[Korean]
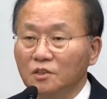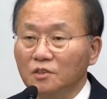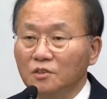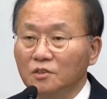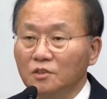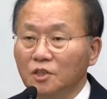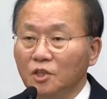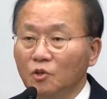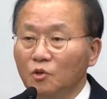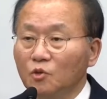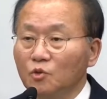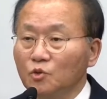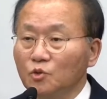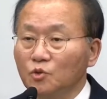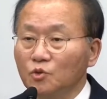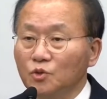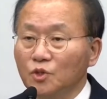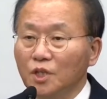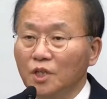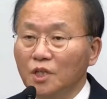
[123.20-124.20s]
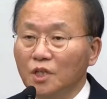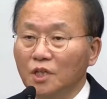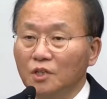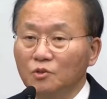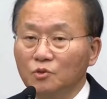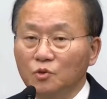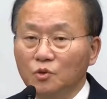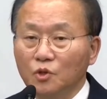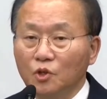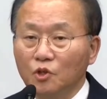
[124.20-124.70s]
새로운 규제에 대한
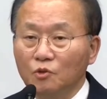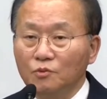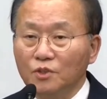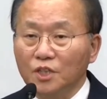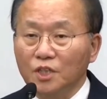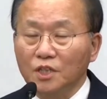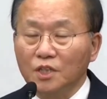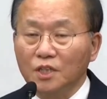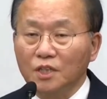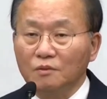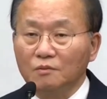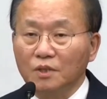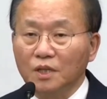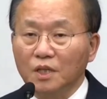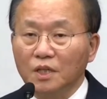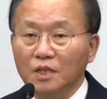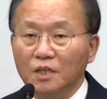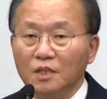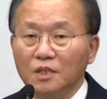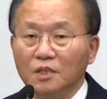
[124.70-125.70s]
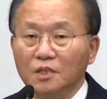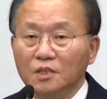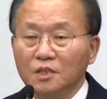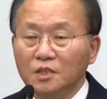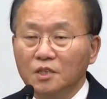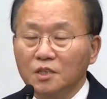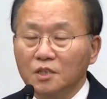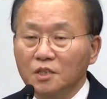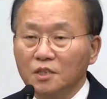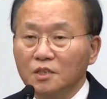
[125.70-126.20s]
두려움이 있기 때문에
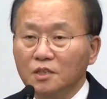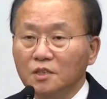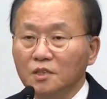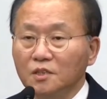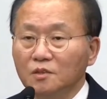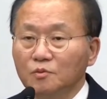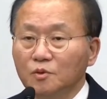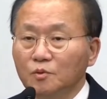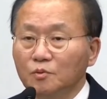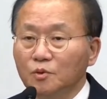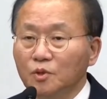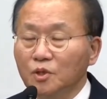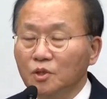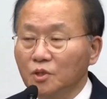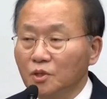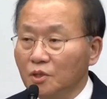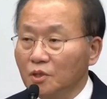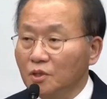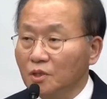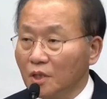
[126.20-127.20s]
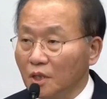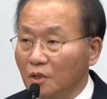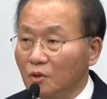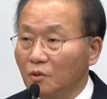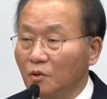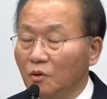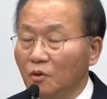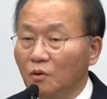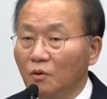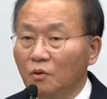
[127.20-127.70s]
그 부분을
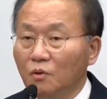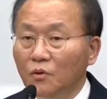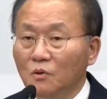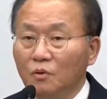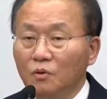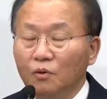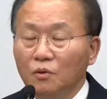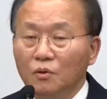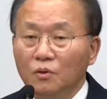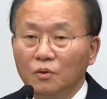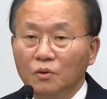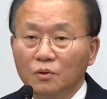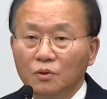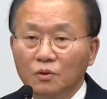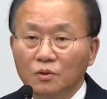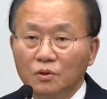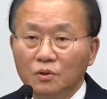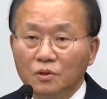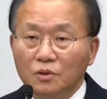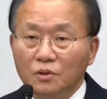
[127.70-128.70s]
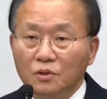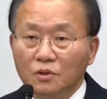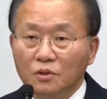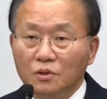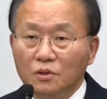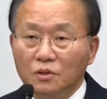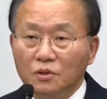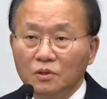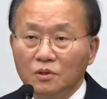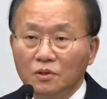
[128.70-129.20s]
드러내고
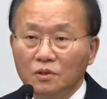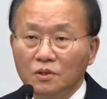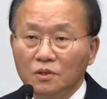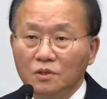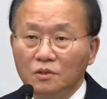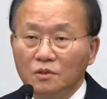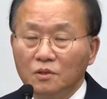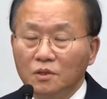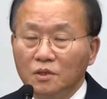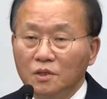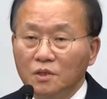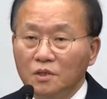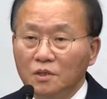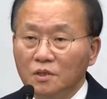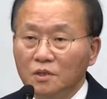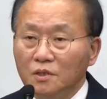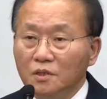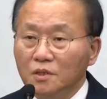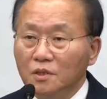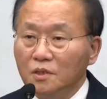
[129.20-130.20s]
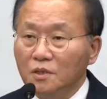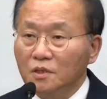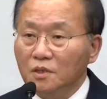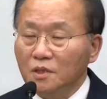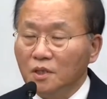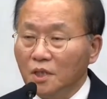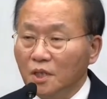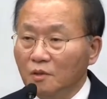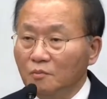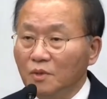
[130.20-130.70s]
어,
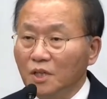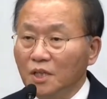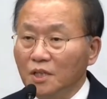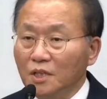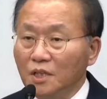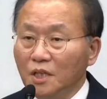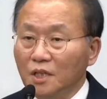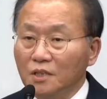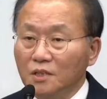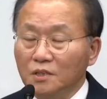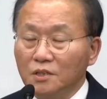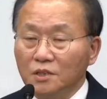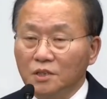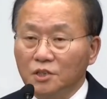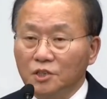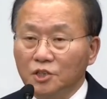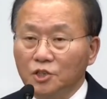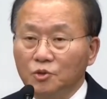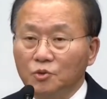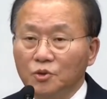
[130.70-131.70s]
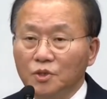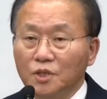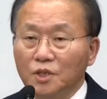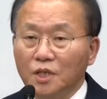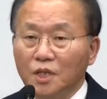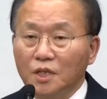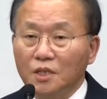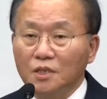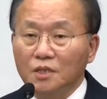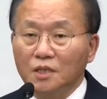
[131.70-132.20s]
예방이라든지
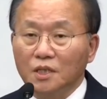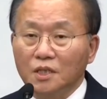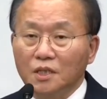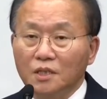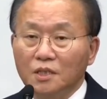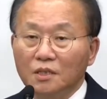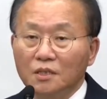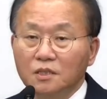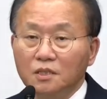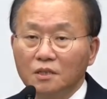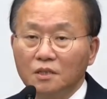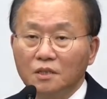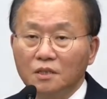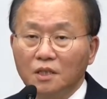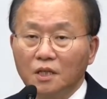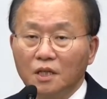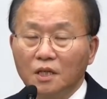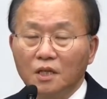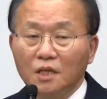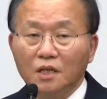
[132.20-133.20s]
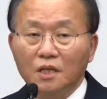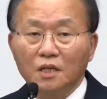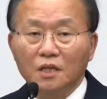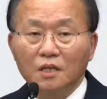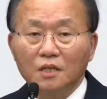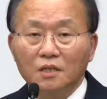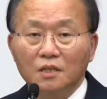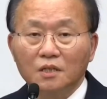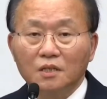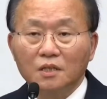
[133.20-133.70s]
지원이라든지 이렇게
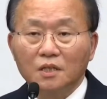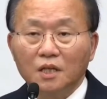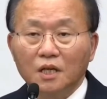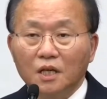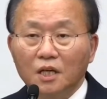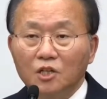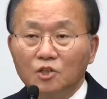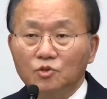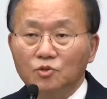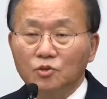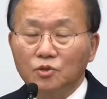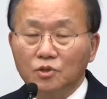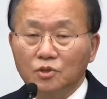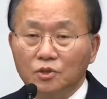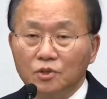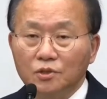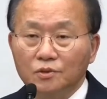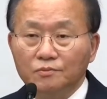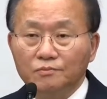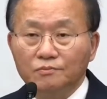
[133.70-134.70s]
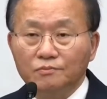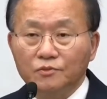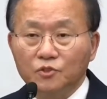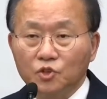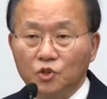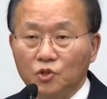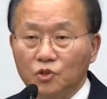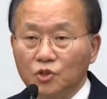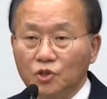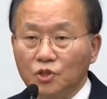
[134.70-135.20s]
할 수 있는
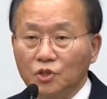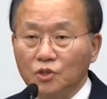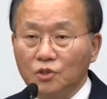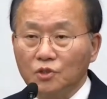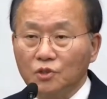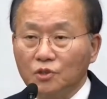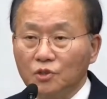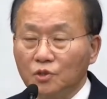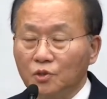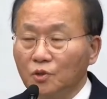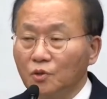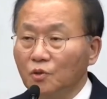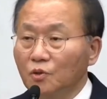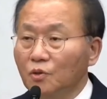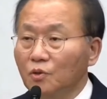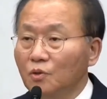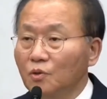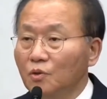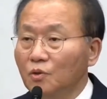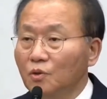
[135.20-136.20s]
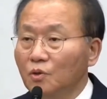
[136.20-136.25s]
조직으로